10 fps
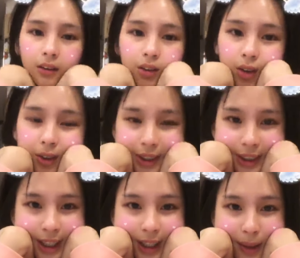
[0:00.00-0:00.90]
所以我今天
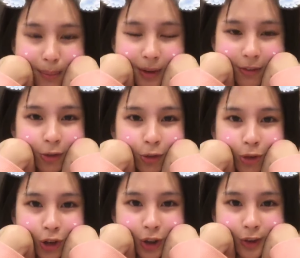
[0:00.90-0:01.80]
想让皮肤
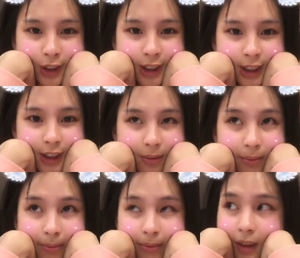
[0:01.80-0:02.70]
休息。
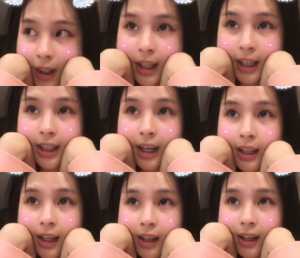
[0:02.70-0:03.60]
可以，可以，
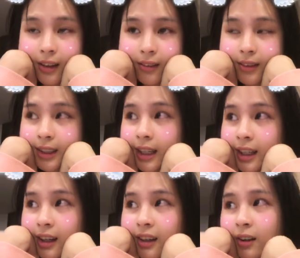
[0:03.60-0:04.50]
可以，可以，这样可
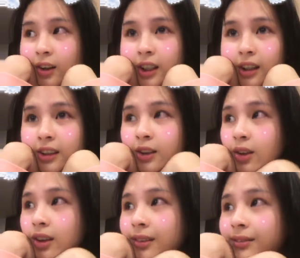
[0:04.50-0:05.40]
以很好听哎，这首歌。